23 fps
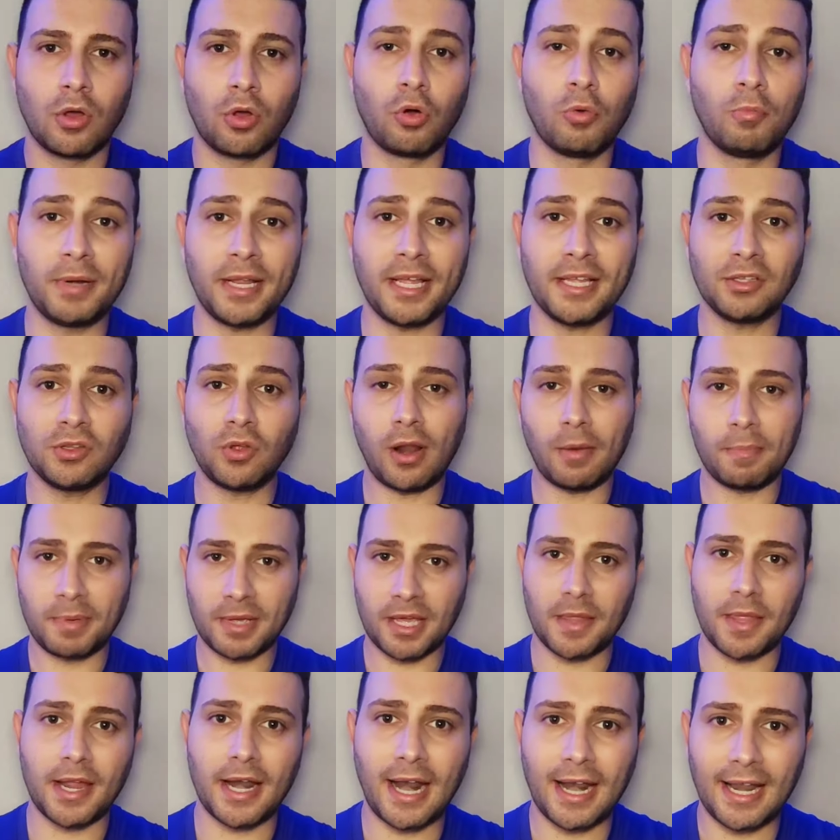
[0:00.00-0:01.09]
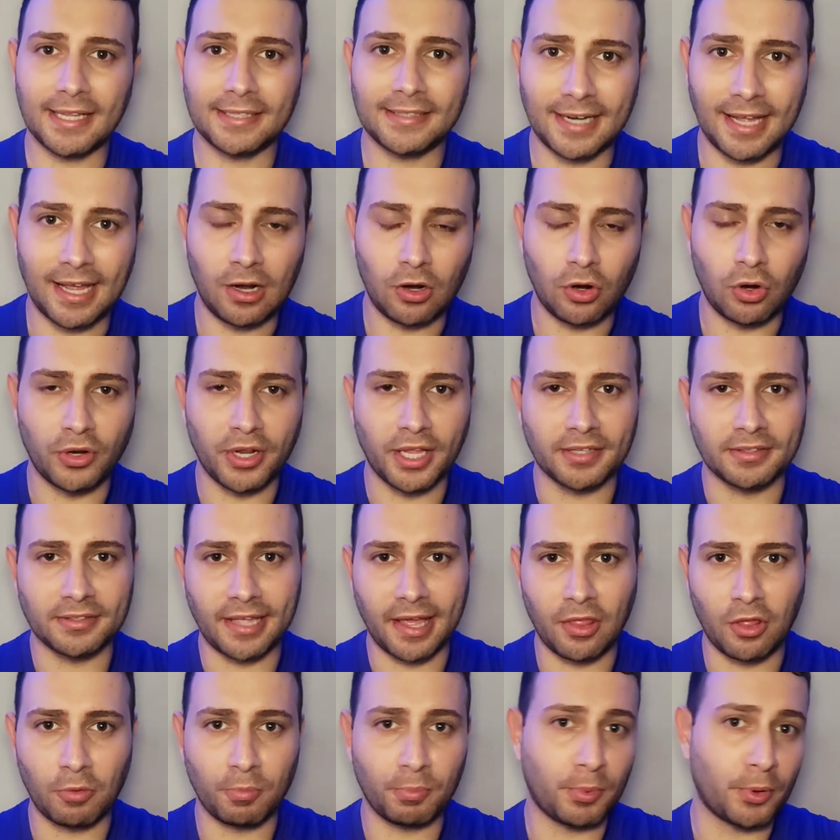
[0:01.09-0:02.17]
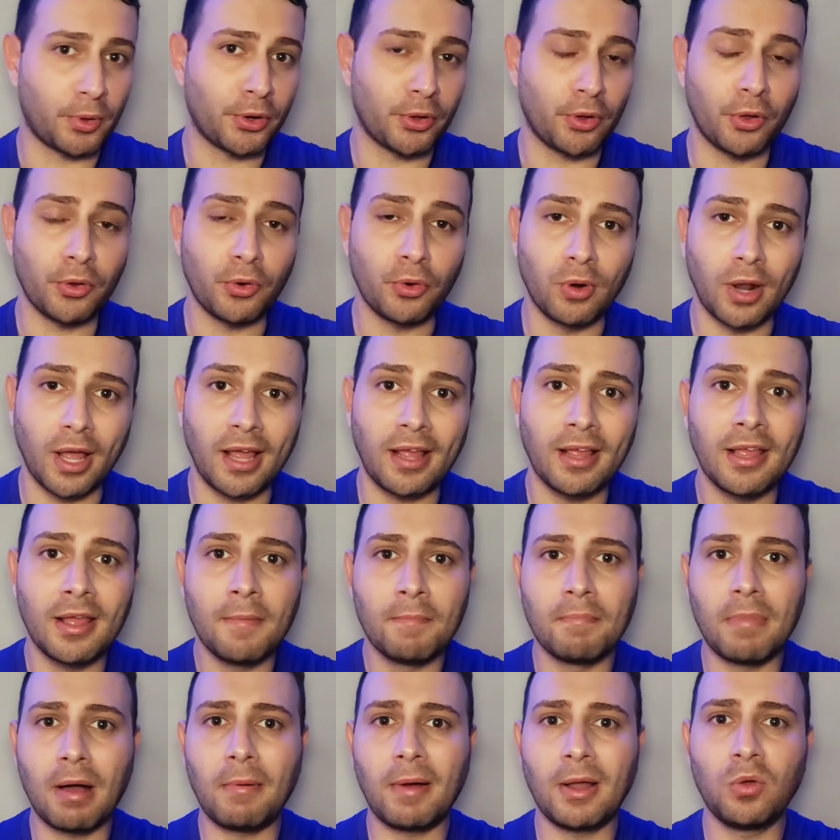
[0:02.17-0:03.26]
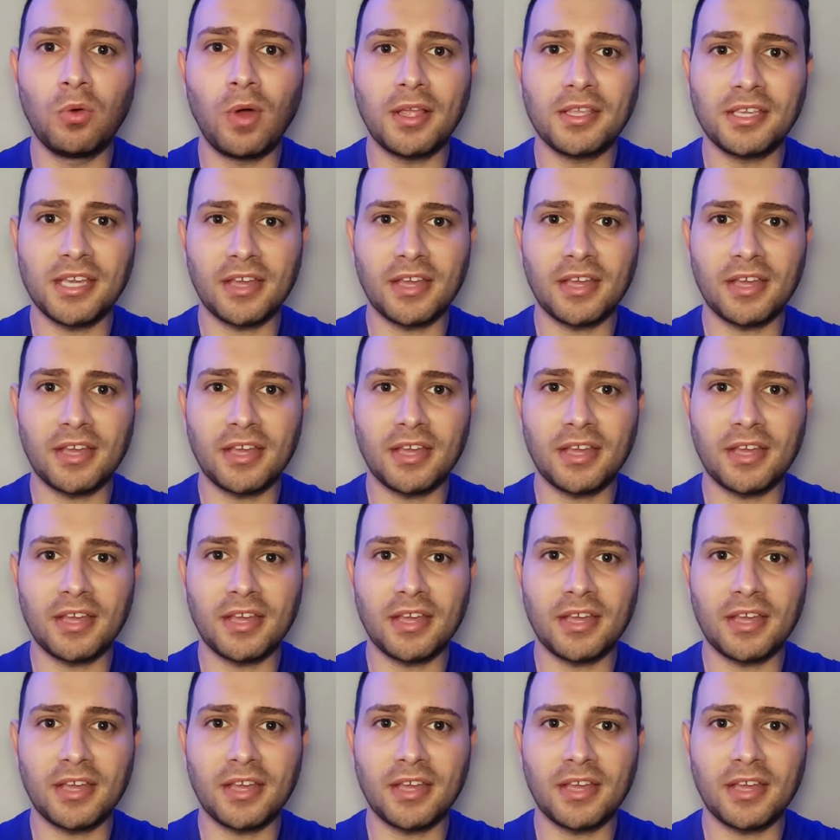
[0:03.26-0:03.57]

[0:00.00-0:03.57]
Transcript: Cumpliendo al pie de la letra lo orientado por Orula, babalú